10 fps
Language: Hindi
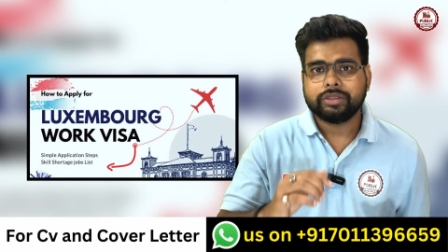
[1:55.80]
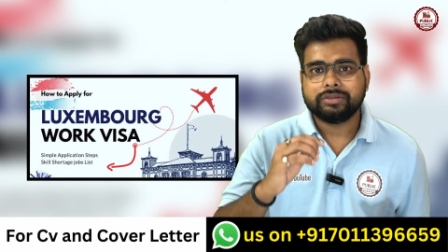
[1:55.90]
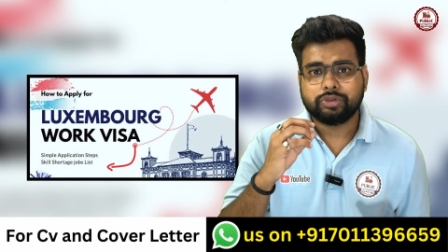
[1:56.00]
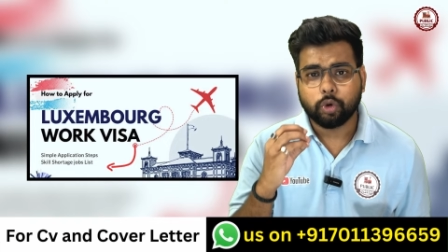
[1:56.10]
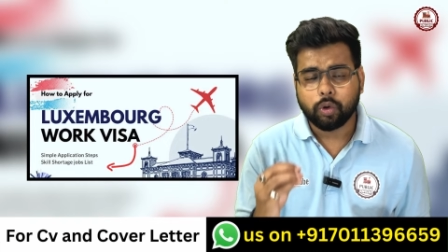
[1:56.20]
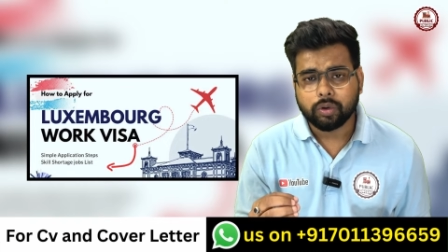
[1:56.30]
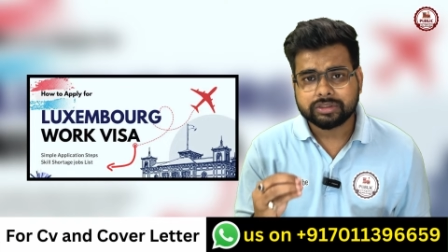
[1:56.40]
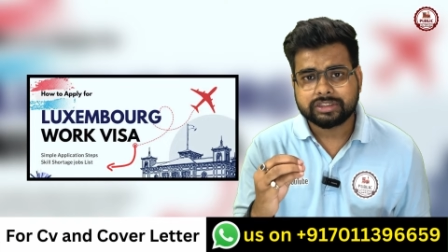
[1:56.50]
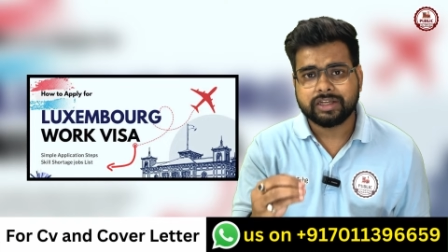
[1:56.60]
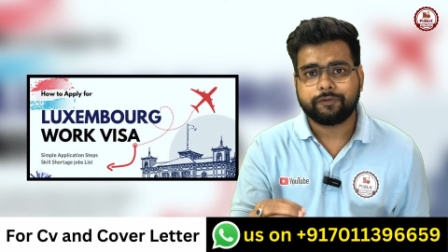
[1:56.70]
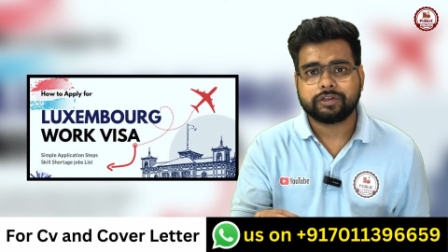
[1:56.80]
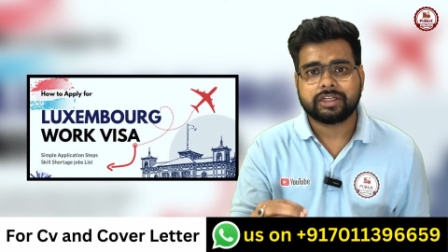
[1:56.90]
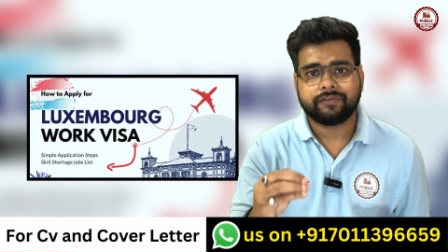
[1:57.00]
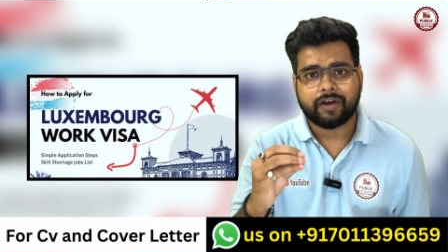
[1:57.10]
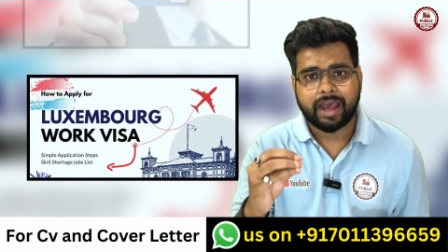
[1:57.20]
जो सिर्फ और
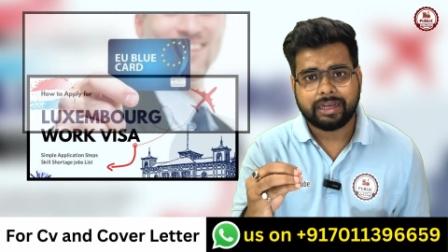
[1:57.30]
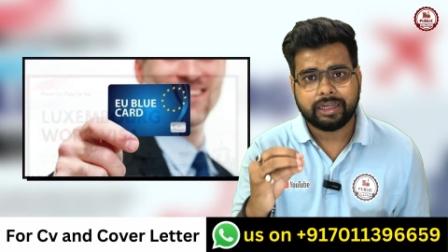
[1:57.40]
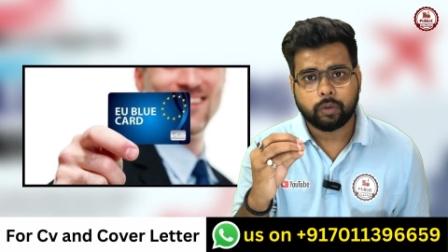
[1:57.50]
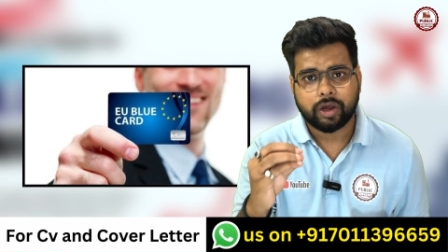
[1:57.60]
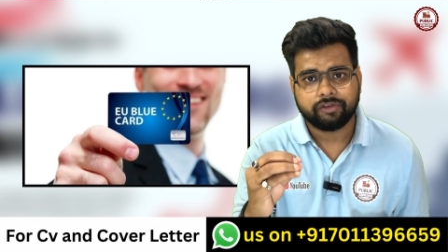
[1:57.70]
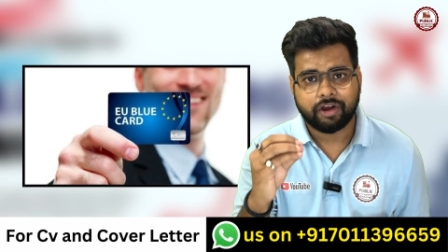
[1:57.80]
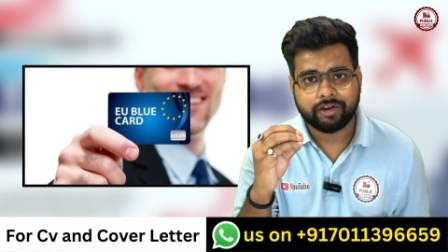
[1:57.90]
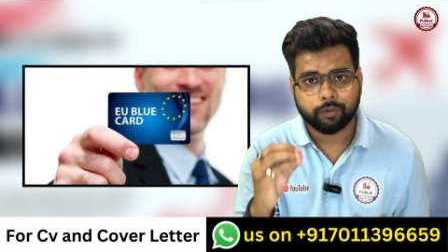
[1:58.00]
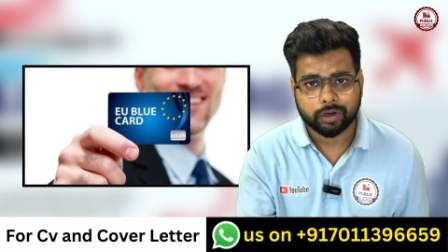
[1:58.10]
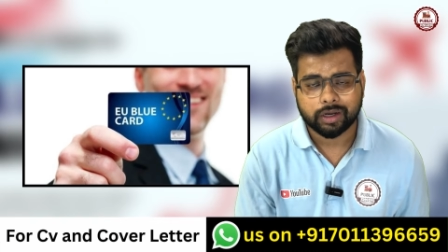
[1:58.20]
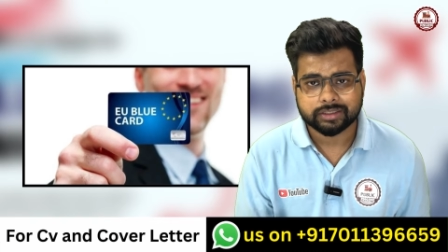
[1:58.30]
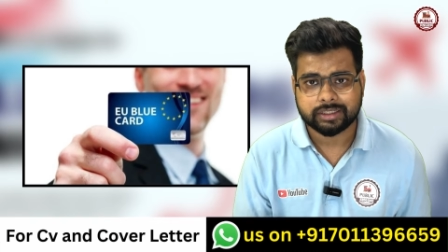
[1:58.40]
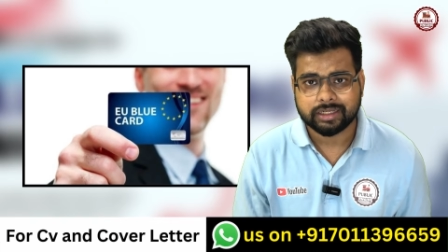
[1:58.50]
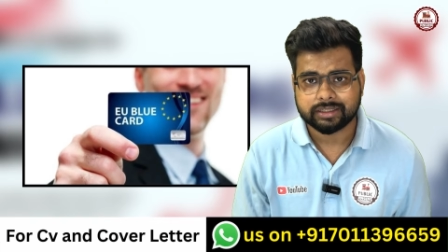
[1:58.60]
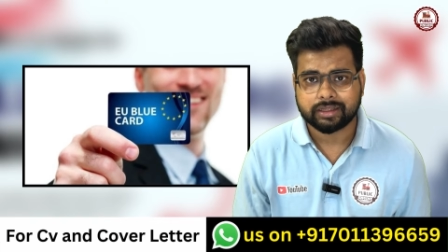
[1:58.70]
सिर्फ हाईली क्वालिफाइड वर्कर्स ही
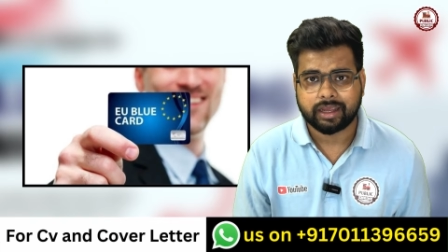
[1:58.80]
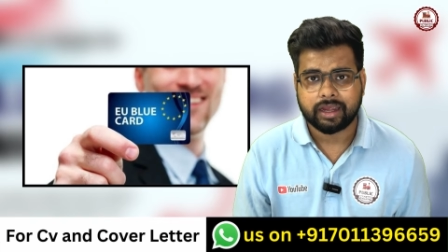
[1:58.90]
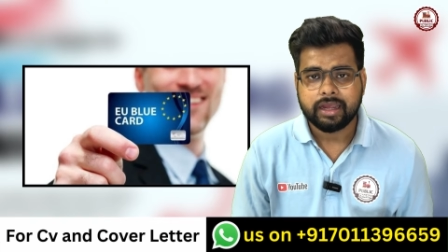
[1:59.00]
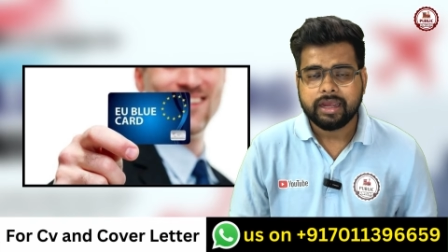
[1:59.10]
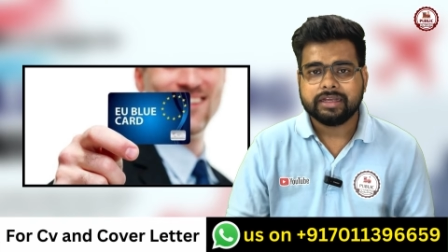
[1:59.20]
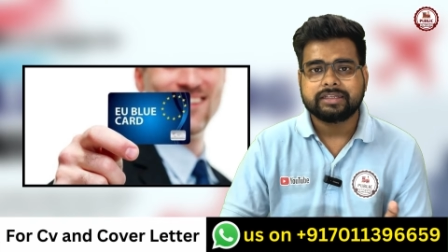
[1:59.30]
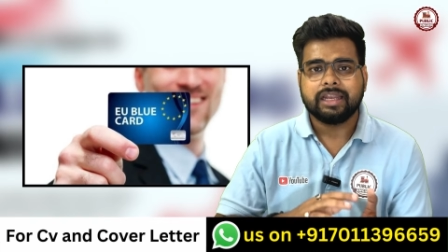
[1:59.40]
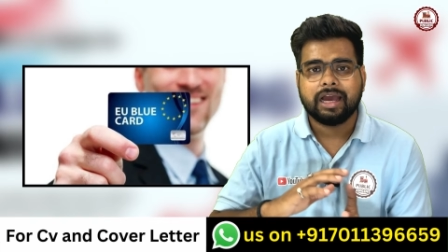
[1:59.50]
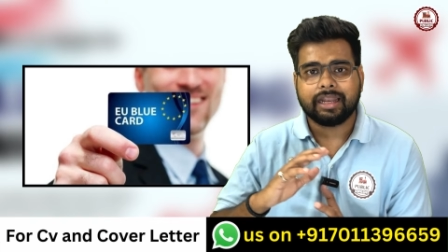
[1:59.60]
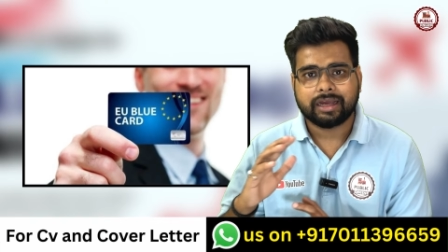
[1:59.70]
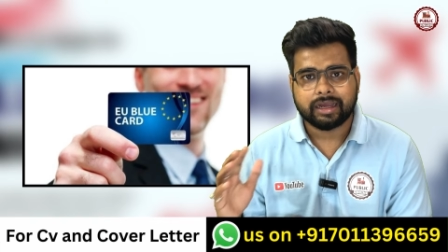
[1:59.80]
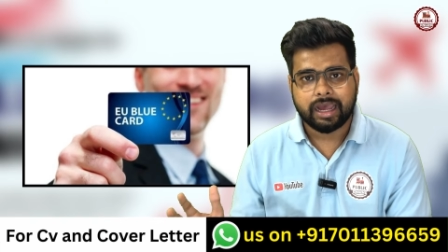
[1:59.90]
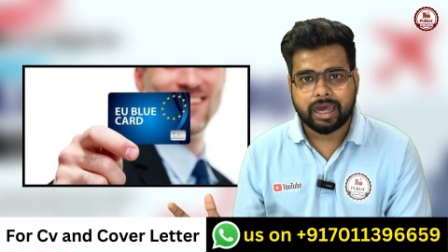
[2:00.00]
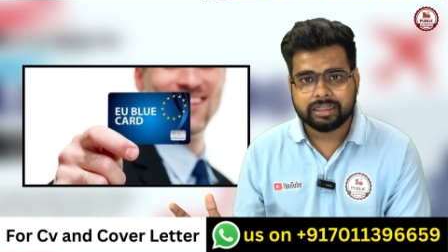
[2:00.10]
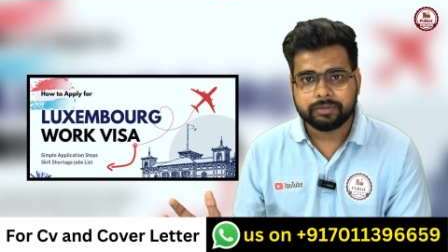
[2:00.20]
ले सकते हैं इसके लिए अलग
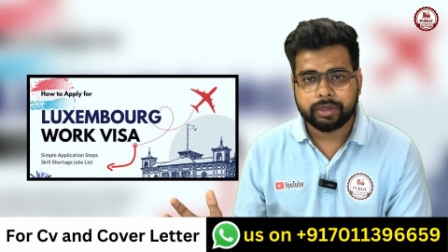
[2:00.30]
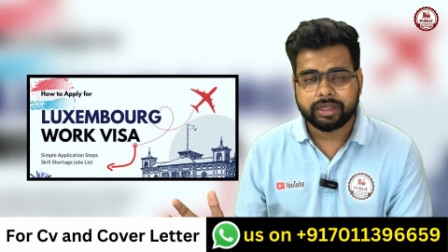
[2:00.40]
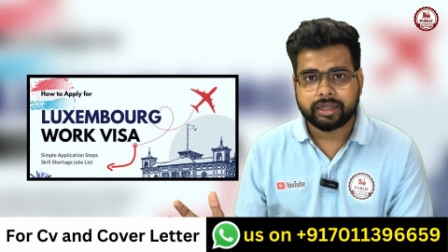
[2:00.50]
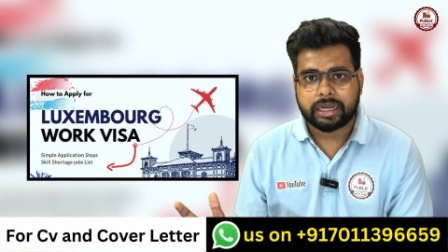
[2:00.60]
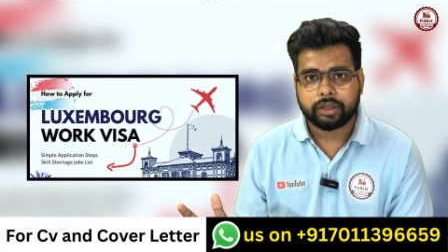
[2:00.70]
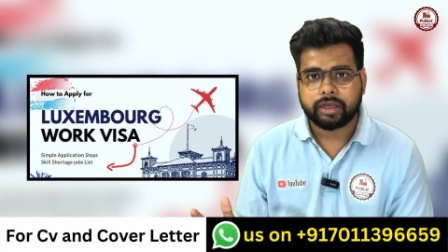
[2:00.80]
एलिजिबिलिटी क्राइटेरिया